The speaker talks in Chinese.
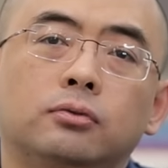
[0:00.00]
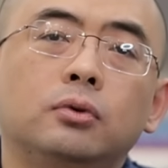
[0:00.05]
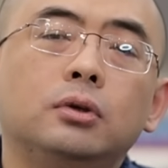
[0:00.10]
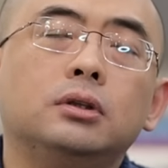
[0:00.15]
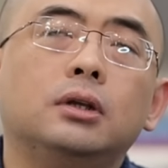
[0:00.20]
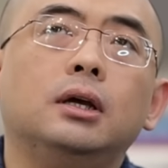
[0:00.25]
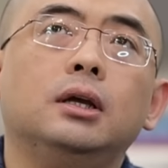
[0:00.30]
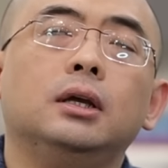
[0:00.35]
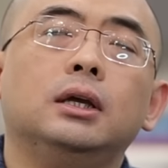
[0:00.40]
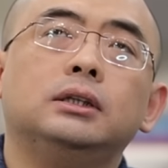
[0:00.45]
所
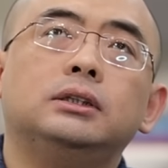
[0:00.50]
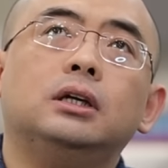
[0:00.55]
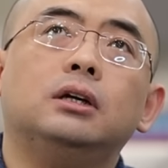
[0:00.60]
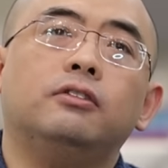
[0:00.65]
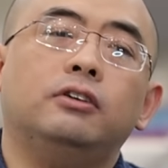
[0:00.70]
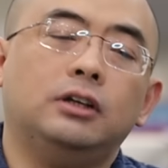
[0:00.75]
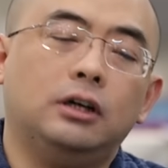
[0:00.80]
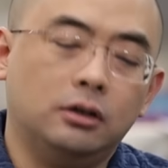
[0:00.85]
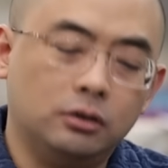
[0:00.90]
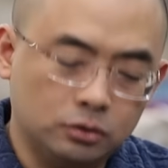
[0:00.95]
以呢，香
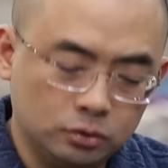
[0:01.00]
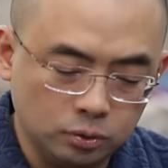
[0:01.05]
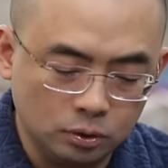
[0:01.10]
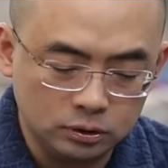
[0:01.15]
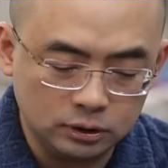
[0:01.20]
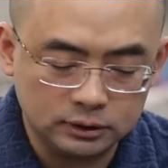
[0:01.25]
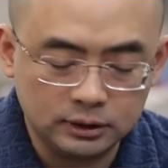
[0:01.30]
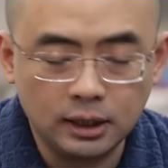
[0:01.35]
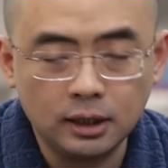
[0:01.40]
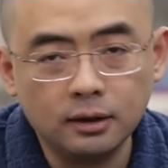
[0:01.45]
港房价说
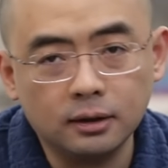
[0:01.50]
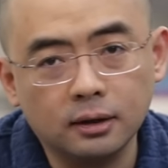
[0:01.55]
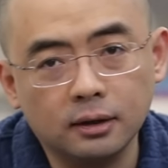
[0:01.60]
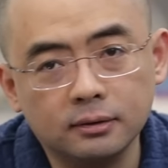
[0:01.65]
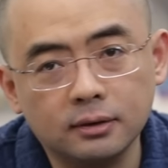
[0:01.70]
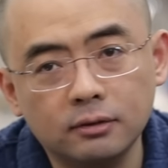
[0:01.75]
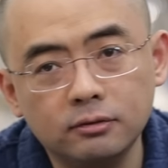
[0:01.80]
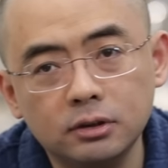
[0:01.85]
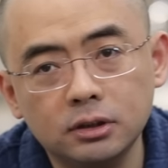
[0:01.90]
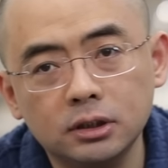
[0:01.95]
是跌了个
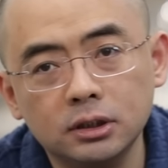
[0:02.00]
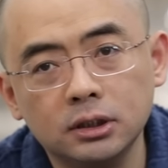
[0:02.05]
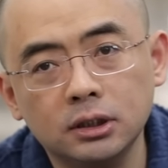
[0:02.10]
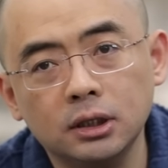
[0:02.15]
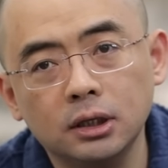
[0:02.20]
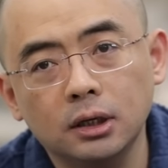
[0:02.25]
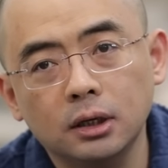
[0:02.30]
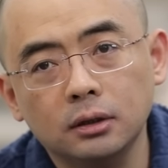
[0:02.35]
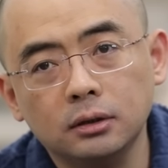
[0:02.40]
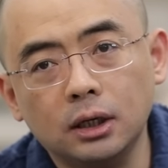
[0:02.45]
三分之
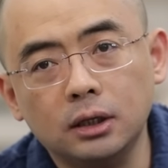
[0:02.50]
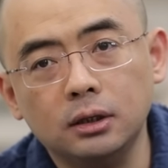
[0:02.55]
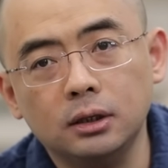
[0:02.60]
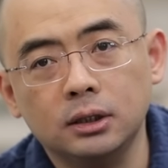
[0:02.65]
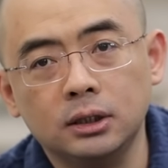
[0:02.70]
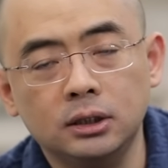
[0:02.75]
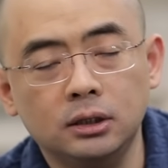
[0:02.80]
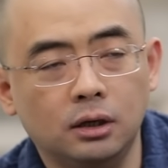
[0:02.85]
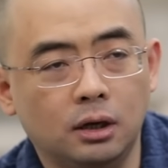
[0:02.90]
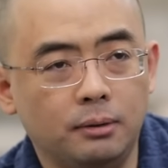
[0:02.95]
一，但是
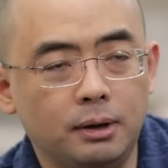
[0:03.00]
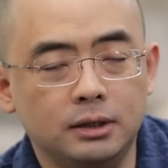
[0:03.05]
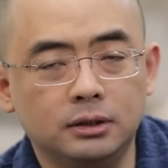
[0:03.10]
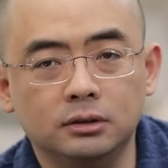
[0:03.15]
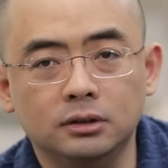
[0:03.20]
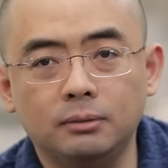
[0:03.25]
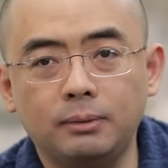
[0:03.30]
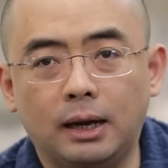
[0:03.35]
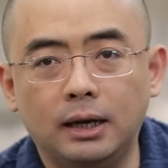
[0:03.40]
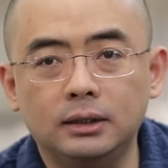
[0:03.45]
离着老百
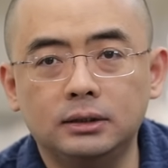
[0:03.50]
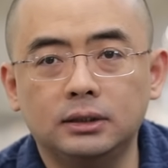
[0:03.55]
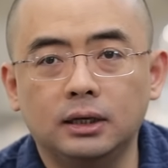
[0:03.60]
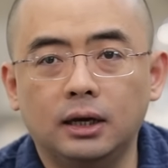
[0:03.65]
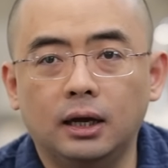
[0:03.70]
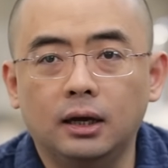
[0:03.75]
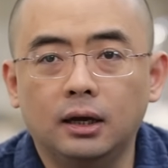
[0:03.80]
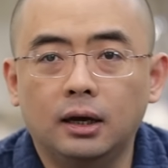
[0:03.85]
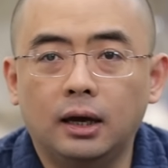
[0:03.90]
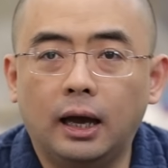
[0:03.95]
姓能买得起
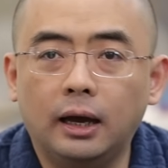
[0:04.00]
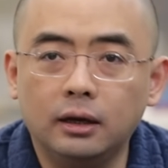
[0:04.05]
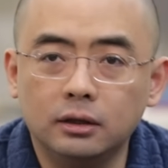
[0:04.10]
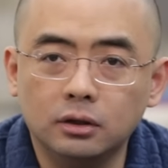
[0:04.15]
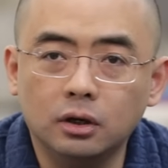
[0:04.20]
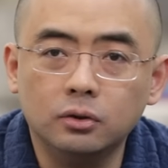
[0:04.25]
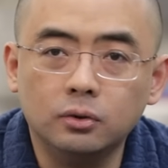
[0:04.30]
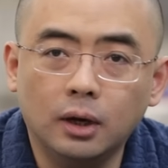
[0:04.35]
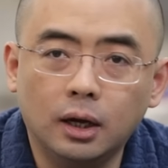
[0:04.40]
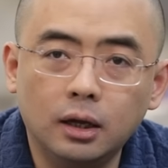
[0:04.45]
还很
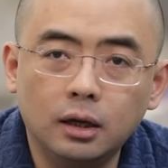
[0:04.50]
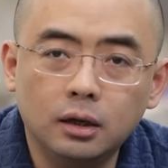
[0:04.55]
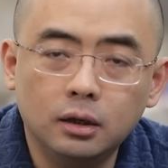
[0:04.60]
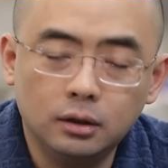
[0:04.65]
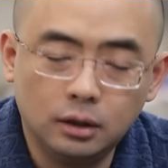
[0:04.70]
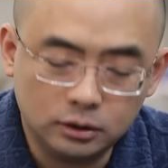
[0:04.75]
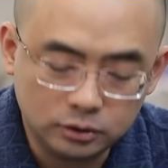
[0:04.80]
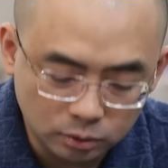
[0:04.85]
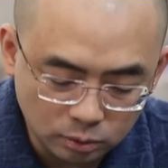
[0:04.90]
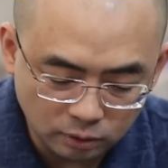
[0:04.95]
遥远
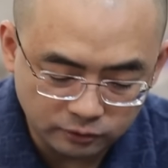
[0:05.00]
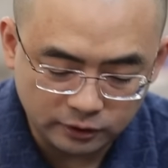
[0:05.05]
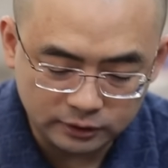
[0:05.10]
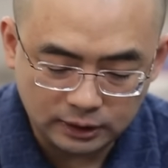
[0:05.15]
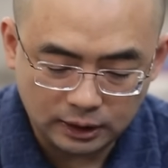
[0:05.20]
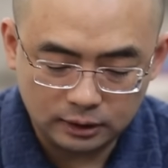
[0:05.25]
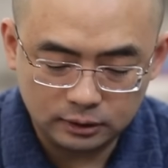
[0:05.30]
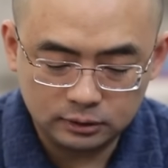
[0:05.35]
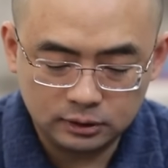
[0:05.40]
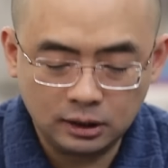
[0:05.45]
啊。中国房
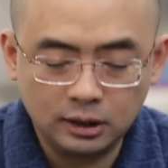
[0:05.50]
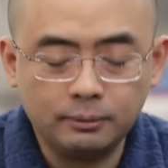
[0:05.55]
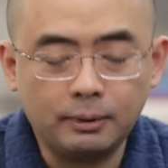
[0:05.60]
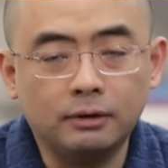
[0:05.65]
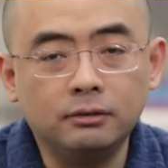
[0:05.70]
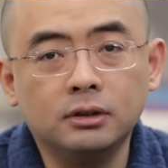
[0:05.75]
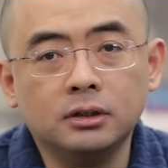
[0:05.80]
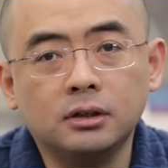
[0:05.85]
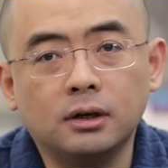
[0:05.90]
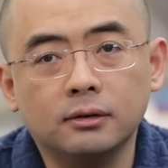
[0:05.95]
价跌了百
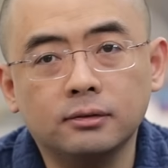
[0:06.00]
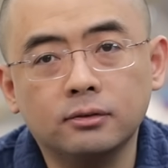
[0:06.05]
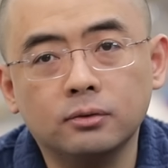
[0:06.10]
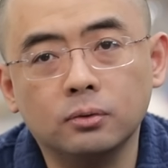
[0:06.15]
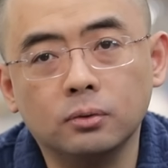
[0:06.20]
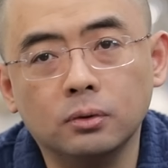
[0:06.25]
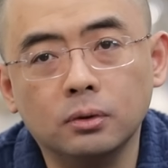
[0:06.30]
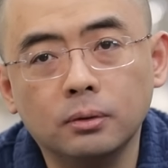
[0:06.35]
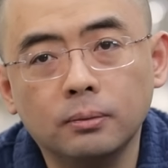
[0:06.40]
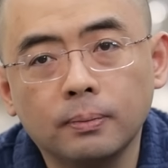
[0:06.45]
分之零点四
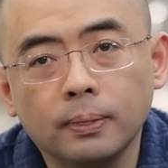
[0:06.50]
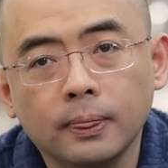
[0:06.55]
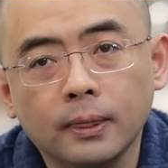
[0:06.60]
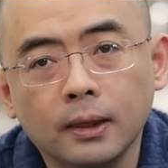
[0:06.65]
五。